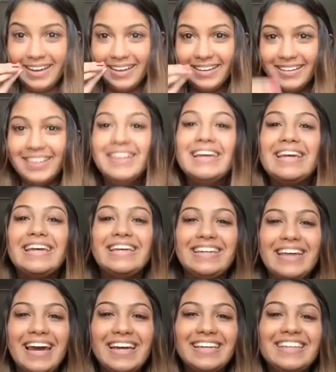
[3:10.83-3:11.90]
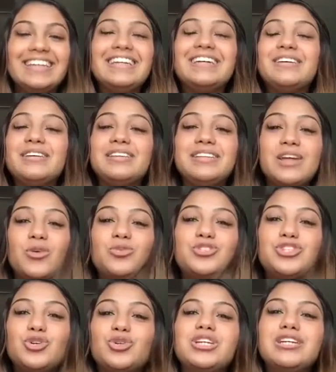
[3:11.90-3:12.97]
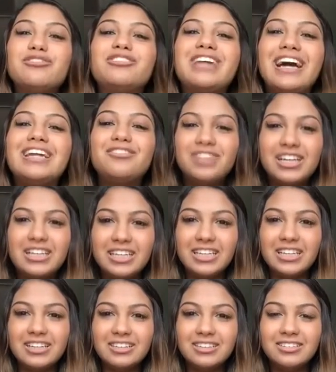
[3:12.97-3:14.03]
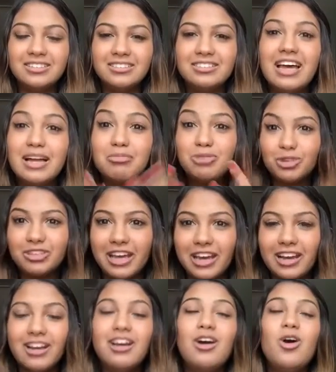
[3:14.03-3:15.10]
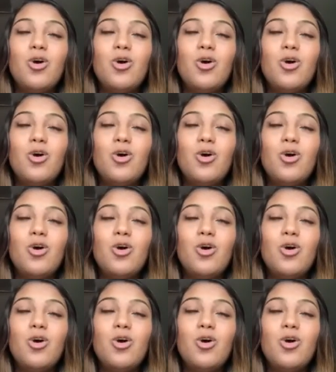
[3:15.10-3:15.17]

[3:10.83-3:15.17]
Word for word: É. E aí não tinha o livro na livraria, na biblioteca.